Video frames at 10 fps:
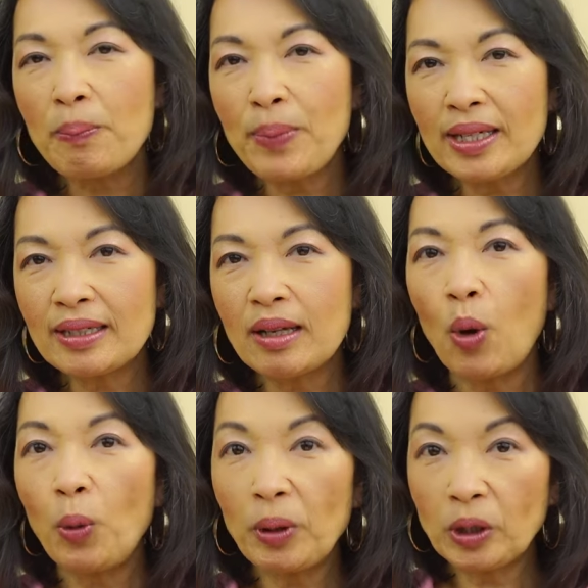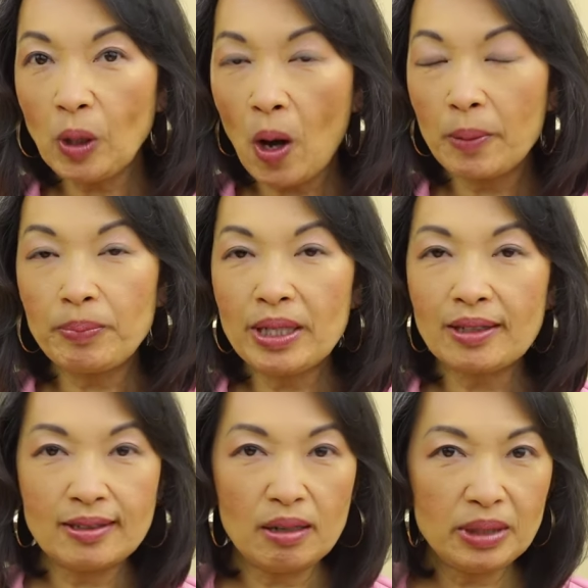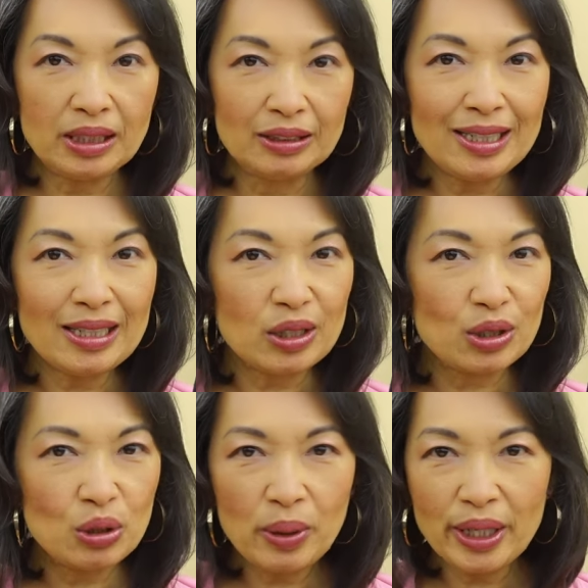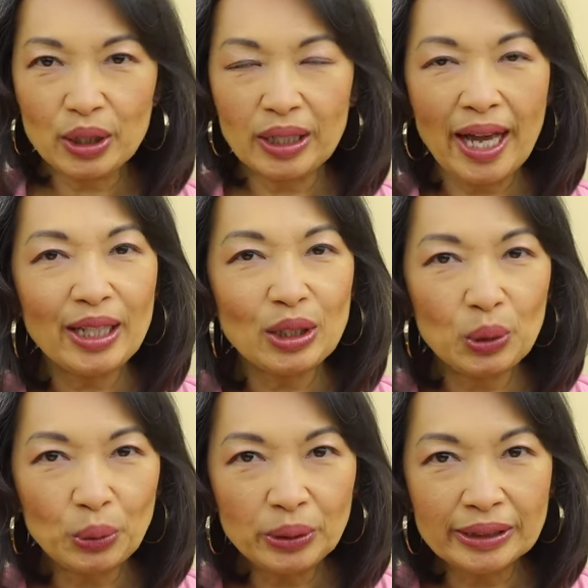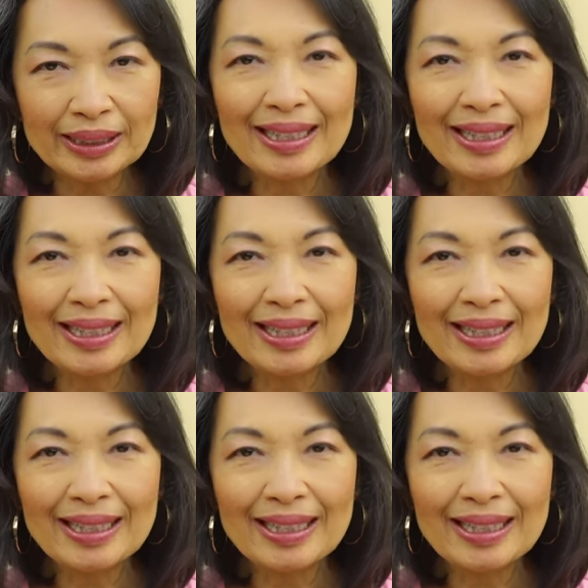เป็นอุปกรณ์เป็นเครื่องมือที่จะช่วยให้คุณ